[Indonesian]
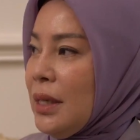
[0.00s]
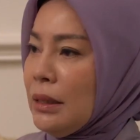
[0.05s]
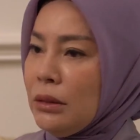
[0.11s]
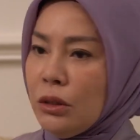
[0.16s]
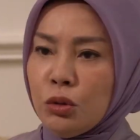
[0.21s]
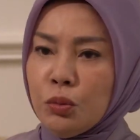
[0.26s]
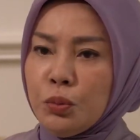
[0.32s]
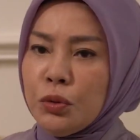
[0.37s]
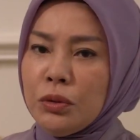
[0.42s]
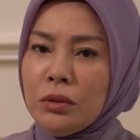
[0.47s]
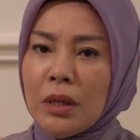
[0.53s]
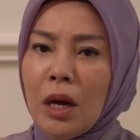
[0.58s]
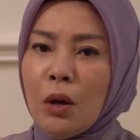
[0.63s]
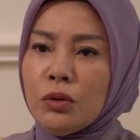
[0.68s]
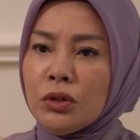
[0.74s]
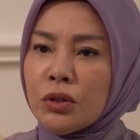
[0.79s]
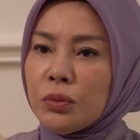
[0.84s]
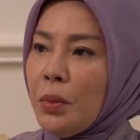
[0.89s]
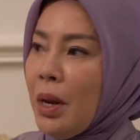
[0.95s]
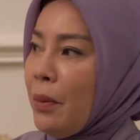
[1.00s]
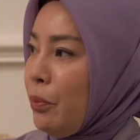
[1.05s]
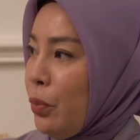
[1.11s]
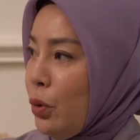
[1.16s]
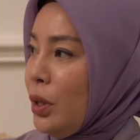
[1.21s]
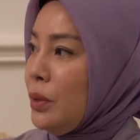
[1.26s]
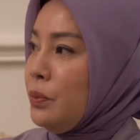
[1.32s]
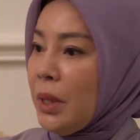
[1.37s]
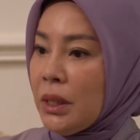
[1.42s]
dan itu pun tahun
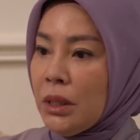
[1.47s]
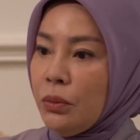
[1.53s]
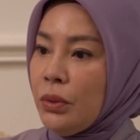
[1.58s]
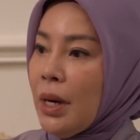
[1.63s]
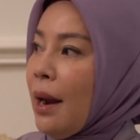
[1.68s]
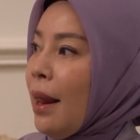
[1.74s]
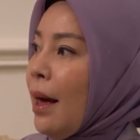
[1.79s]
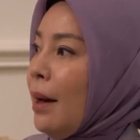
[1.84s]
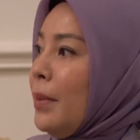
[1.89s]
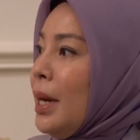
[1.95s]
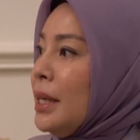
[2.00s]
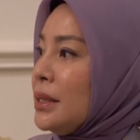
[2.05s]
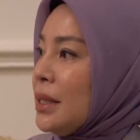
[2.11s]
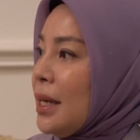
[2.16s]
90-an berarti udah lama